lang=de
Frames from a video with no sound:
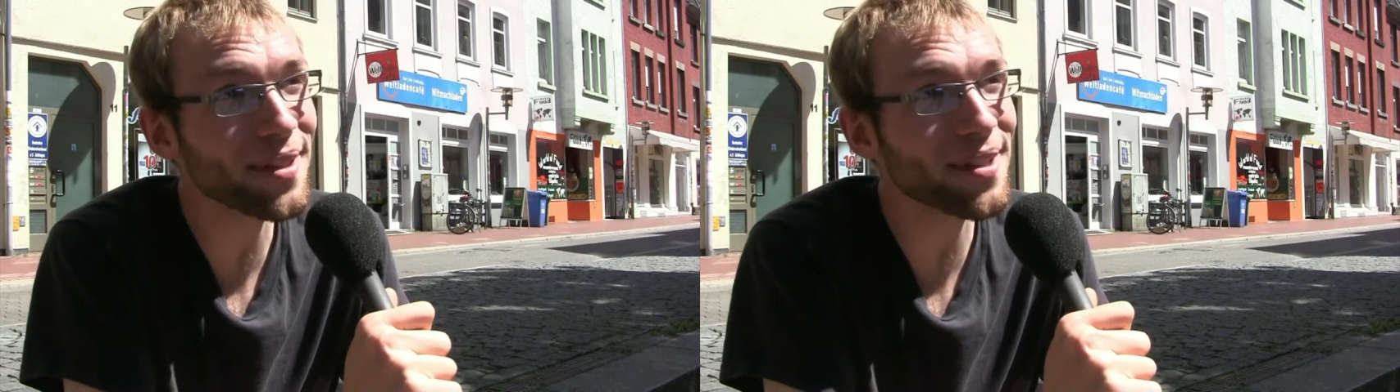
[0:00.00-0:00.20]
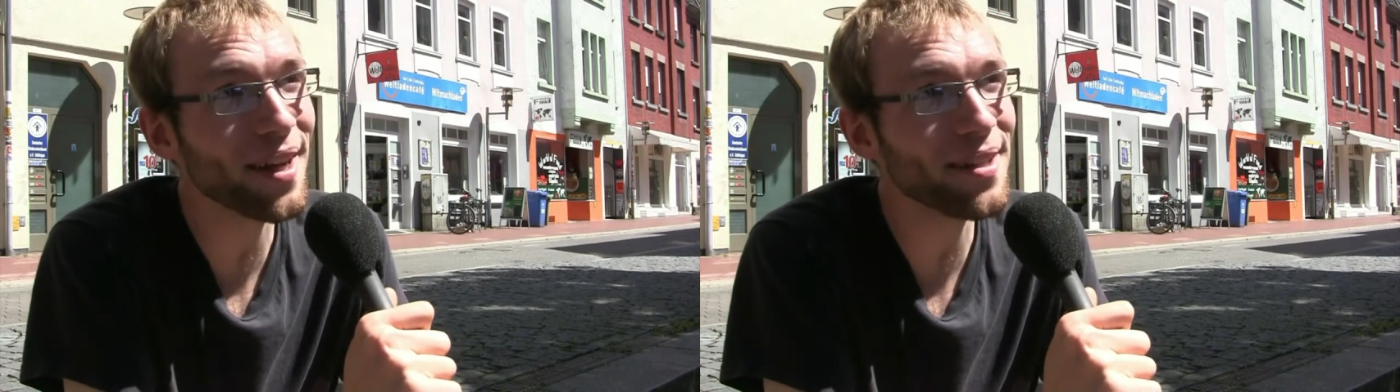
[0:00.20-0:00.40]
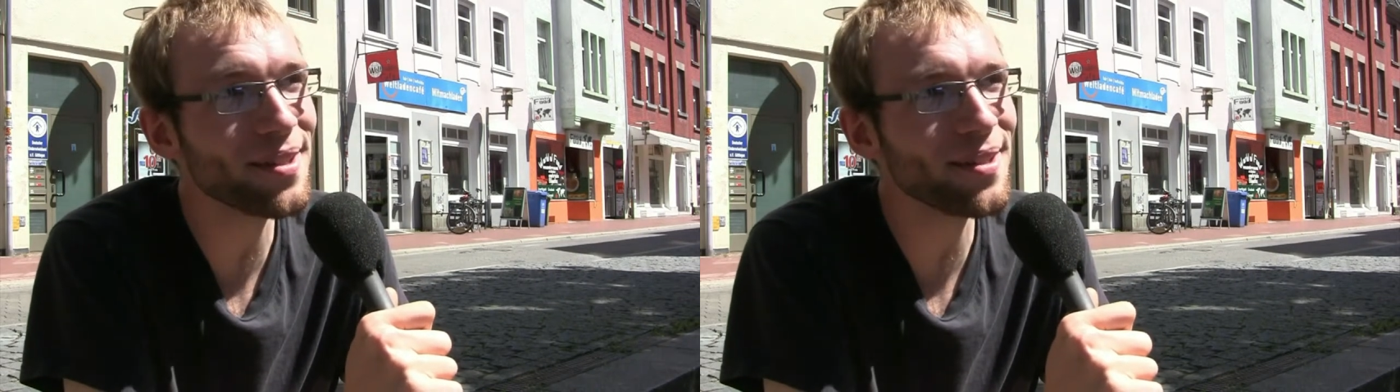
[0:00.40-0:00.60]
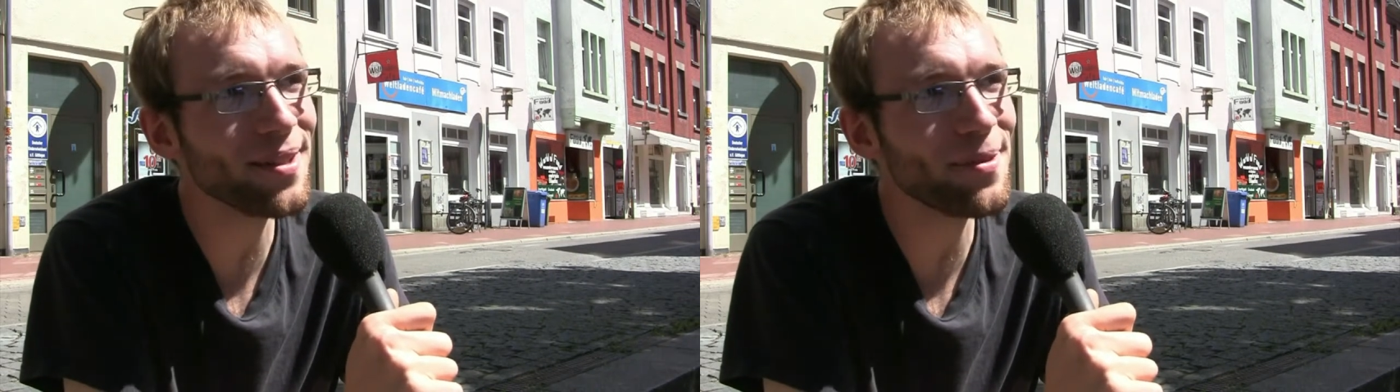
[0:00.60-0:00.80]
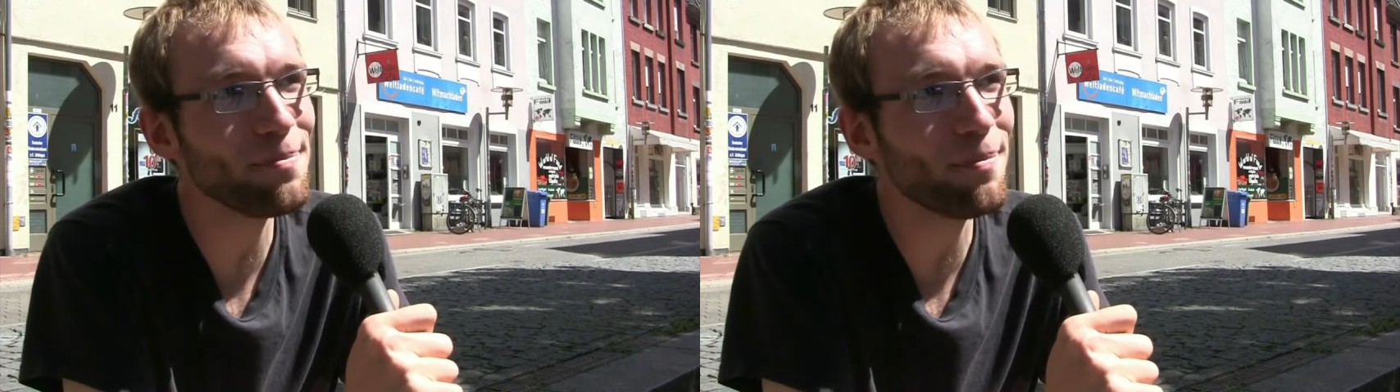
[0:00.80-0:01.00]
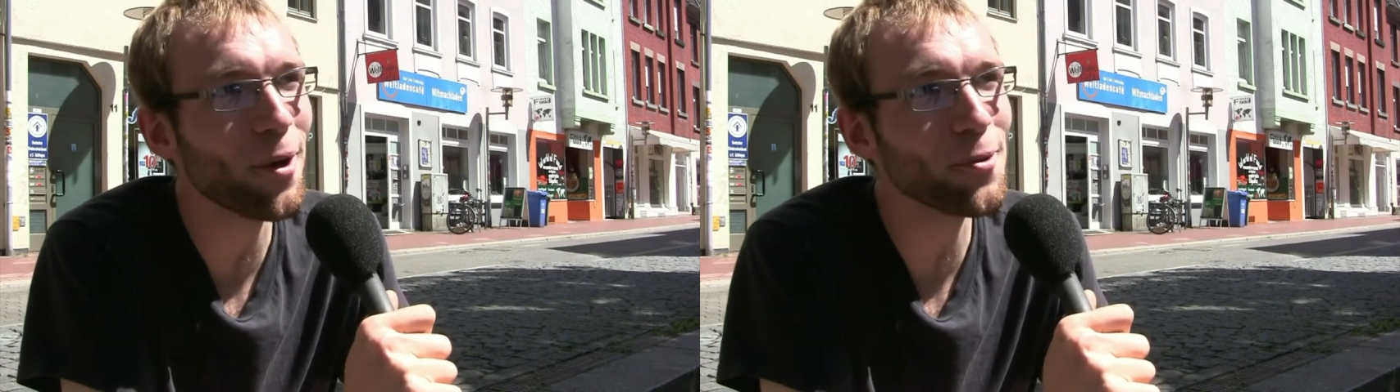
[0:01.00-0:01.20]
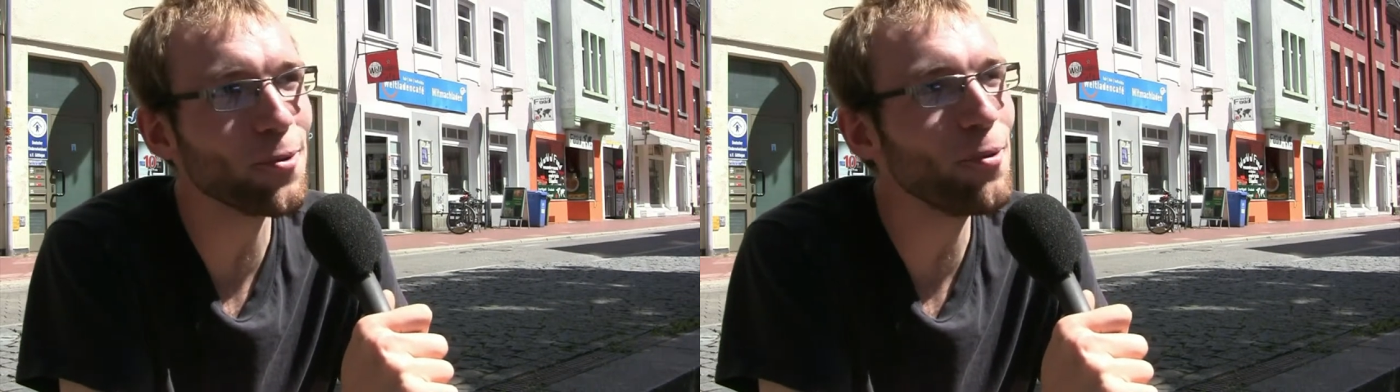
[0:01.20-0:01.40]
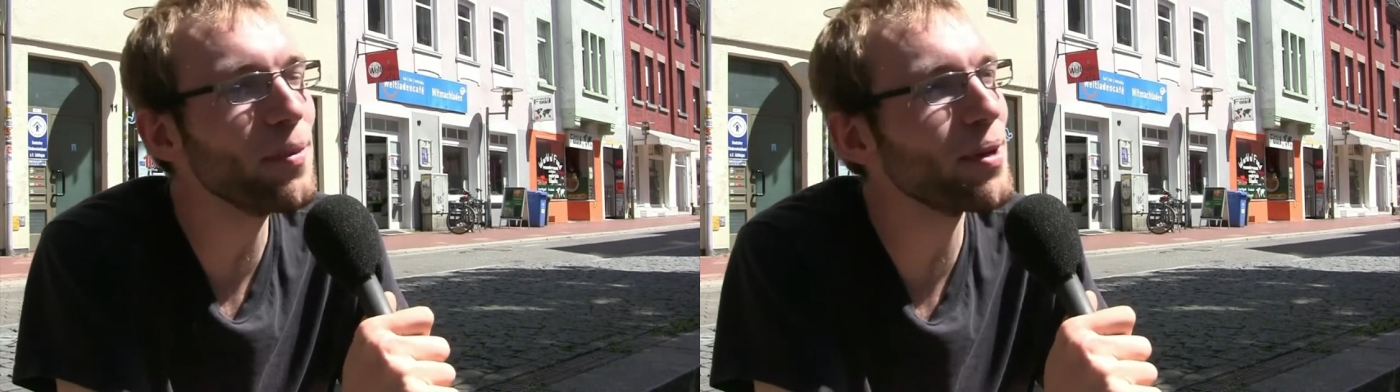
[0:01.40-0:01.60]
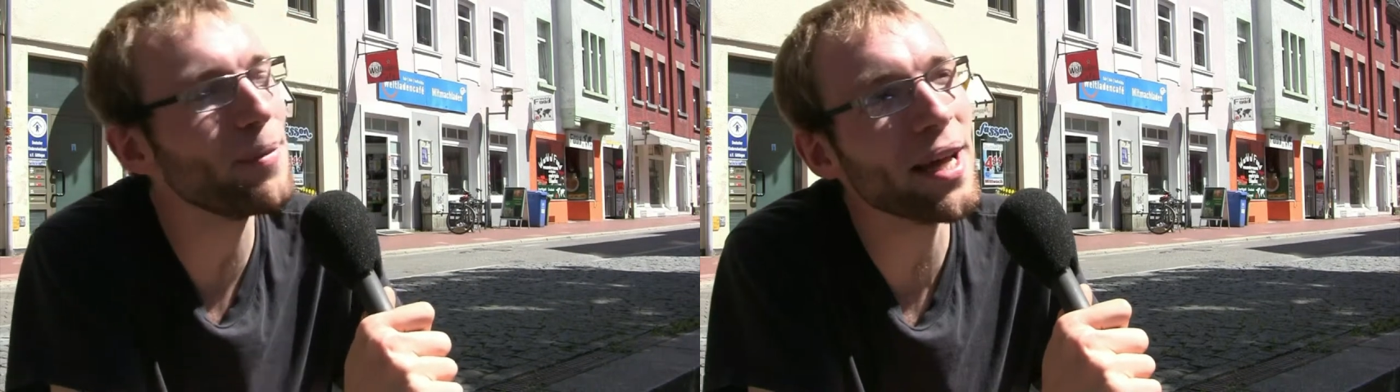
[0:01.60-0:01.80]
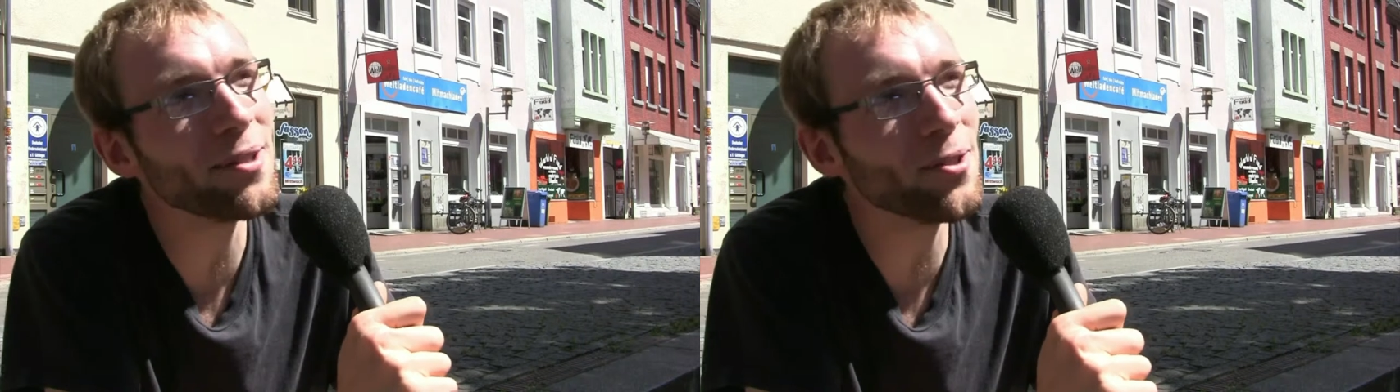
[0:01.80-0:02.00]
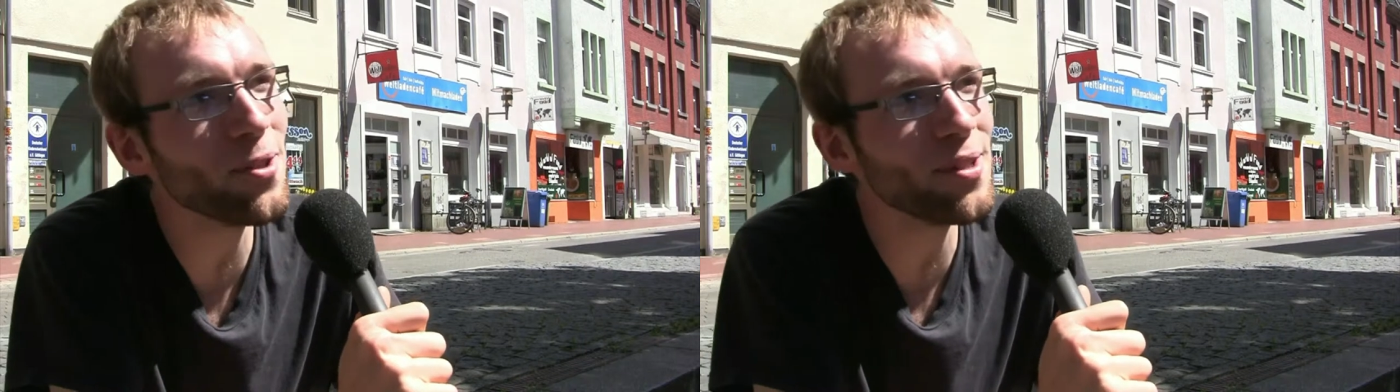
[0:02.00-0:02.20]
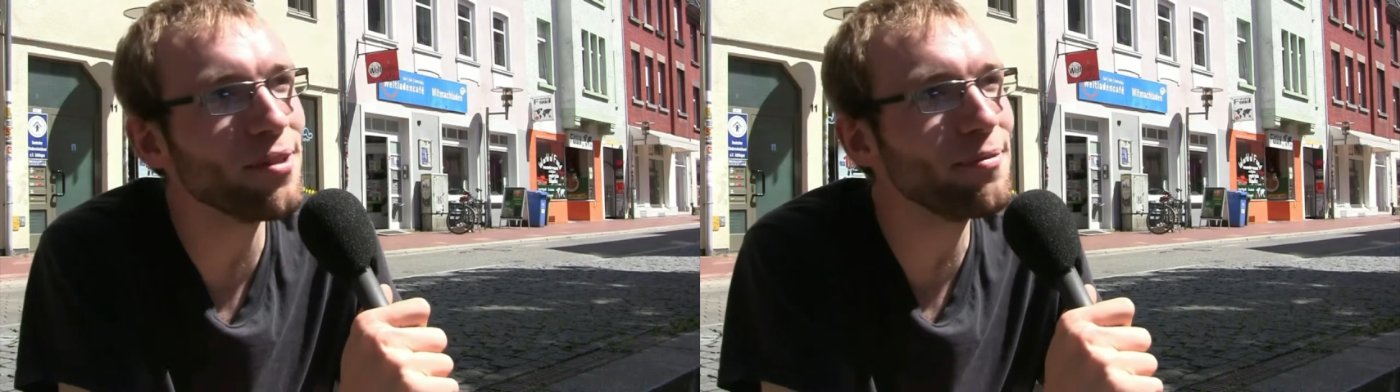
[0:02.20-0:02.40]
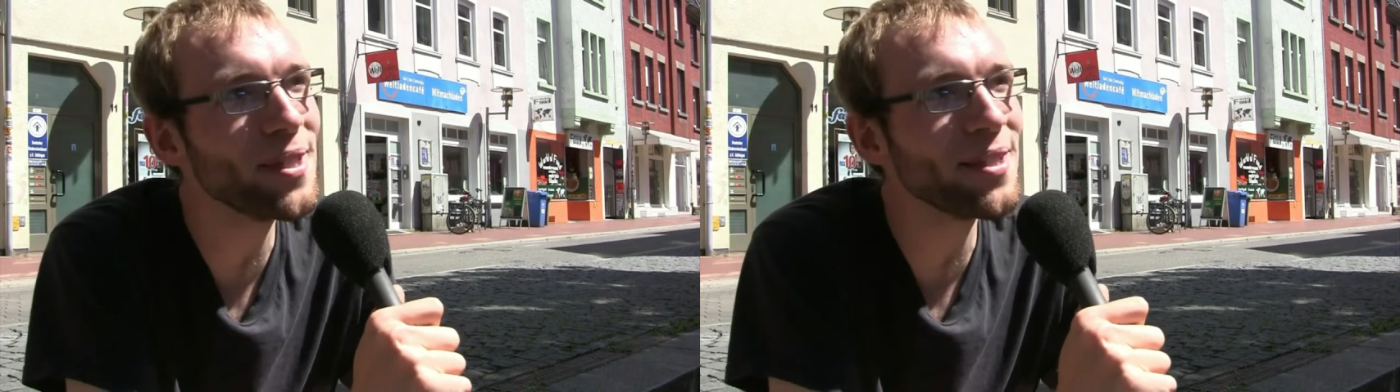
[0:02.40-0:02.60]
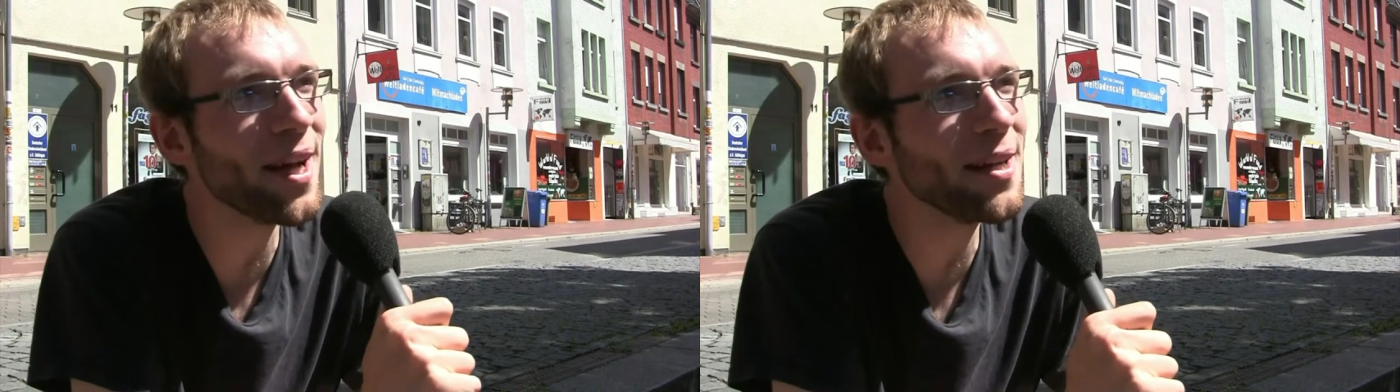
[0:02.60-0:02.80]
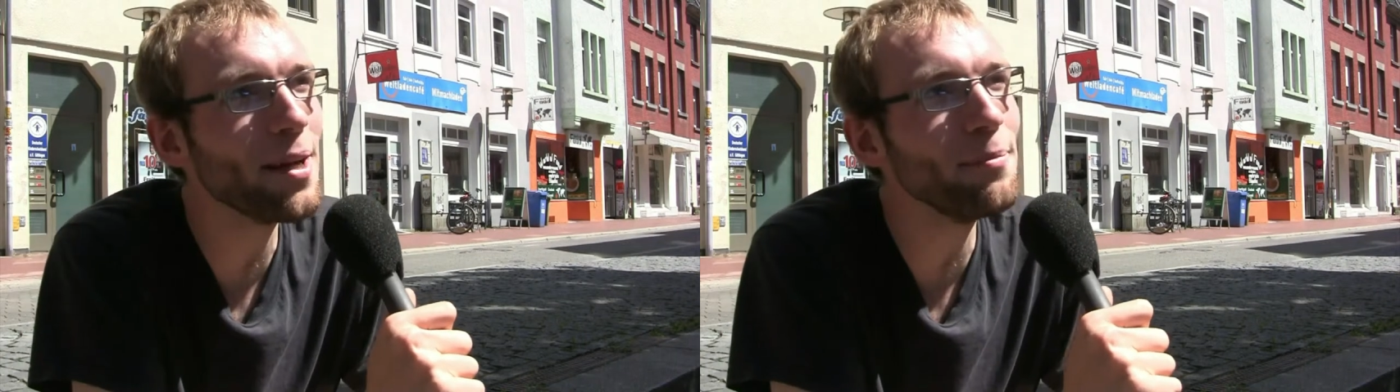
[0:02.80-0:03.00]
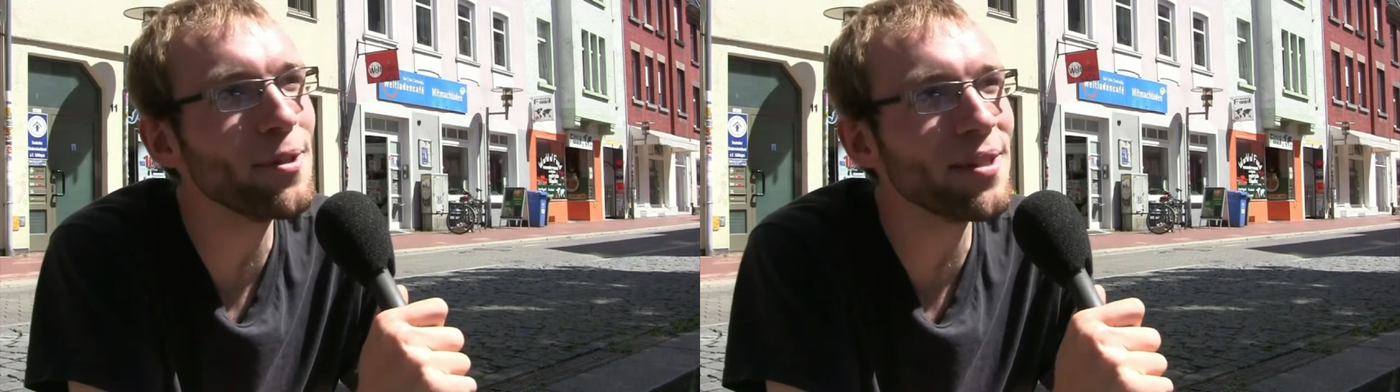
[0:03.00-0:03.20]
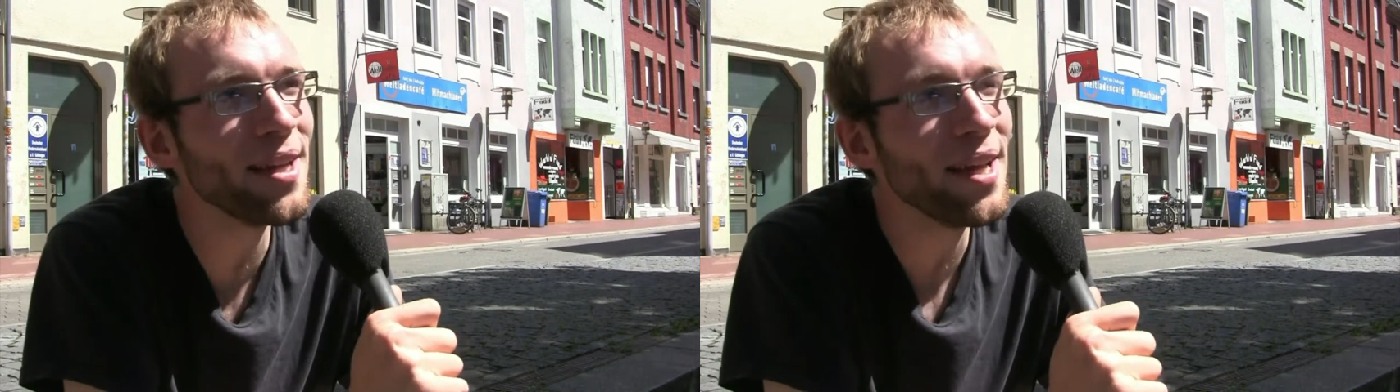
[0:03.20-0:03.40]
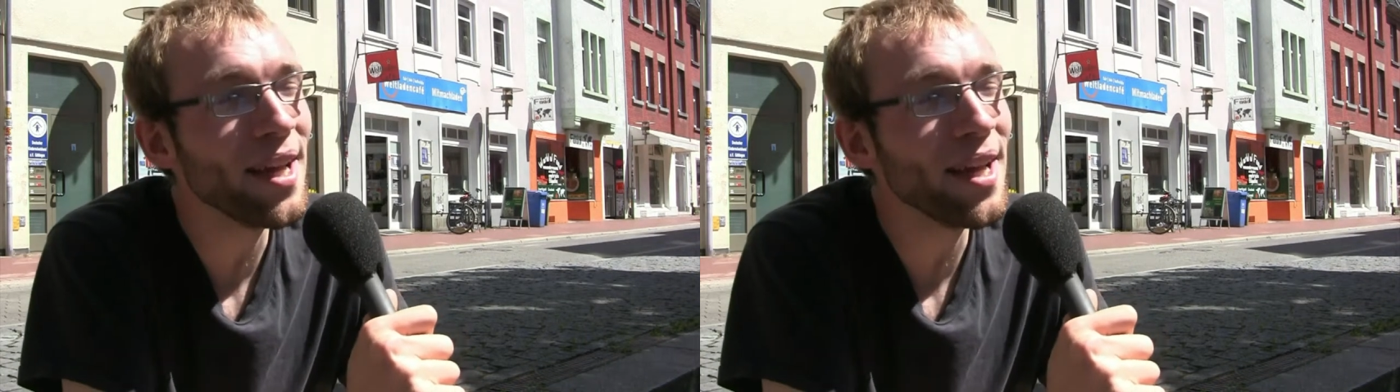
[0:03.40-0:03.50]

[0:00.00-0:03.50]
das heißt im Blauen Turm im Erdgeschoss auf dem Zentralcampus.